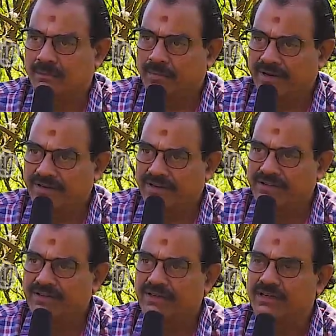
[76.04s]

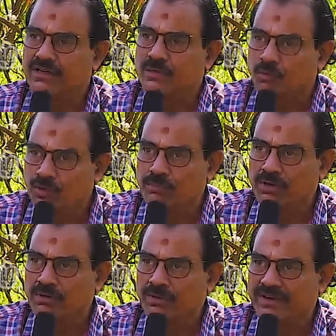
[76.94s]
மெடிடேஷனுக்கு முன்பு
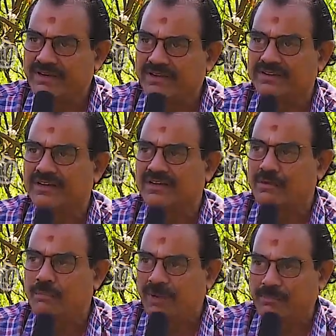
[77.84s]
மெடிடேஷனுக்கு
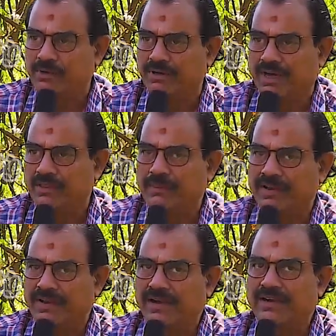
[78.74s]
பின்பு அது
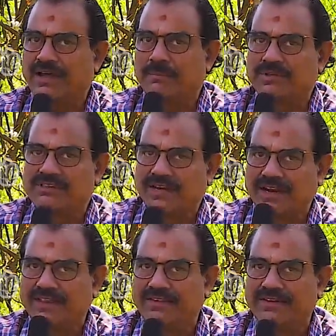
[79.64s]
மாதிரி ரெண்டாக பிரித்தா
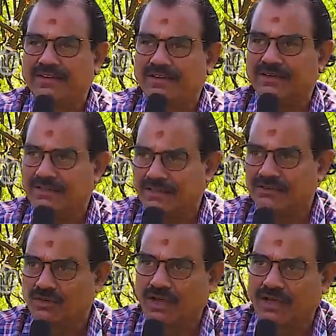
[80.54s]
நல்லதுன்னு
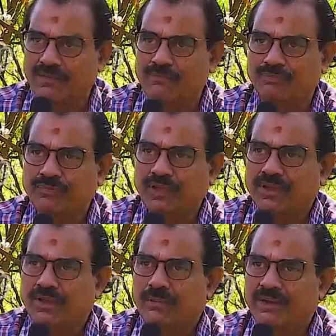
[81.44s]
சொன்னாங்க
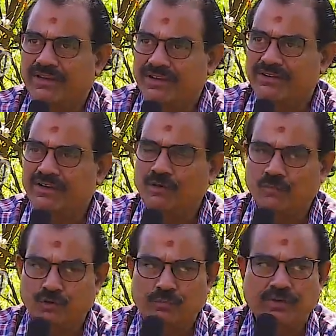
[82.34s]
மெடிடேஷனுக்கு
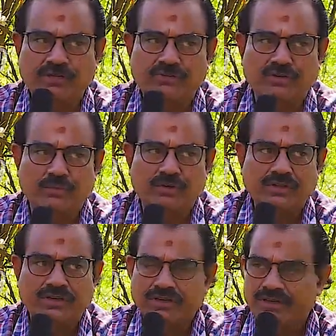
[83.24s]
முன்புன்னு சொல்லும்
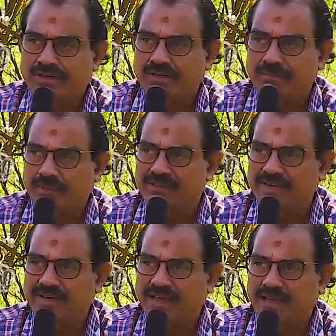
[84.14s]
பொழுது
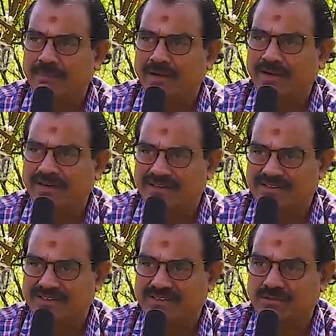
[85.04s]
பேசிக்கலி ஐ எம்
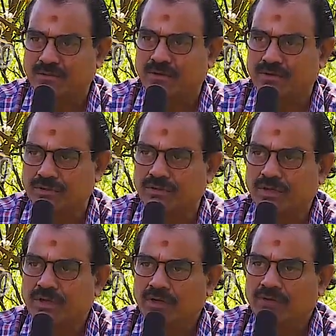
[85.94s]
இண்டஸ்ட்ரியலிஸ்ட் ஒரு
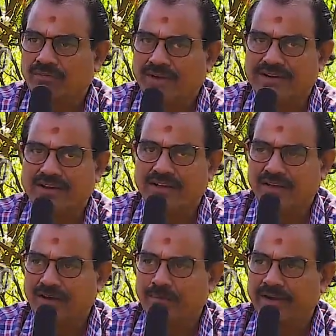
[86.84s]
ஃபேக்ட்ரி
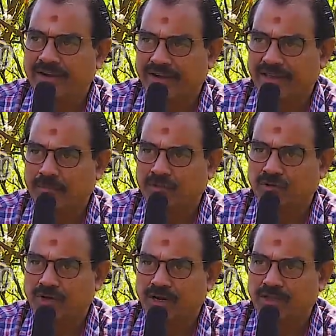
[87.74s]
ரன் பண்ணிகிட்ருக்கேன்
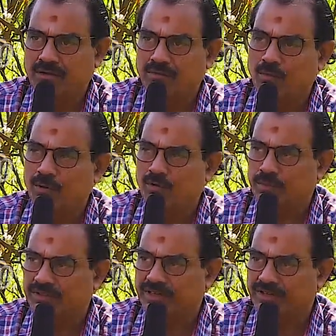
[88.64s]
அம்பத்தூரில் முப்பது
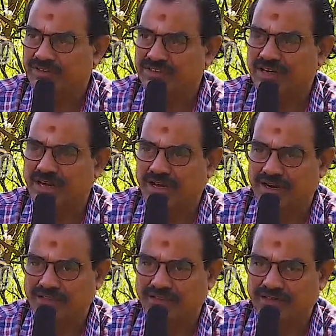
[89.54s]
முப்பத்தி ரெண்டு வருஷங்களாக
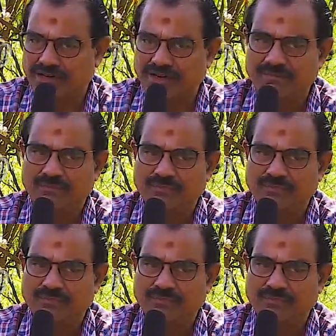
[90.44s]
நடந்துக்கிட்டு இருக்கு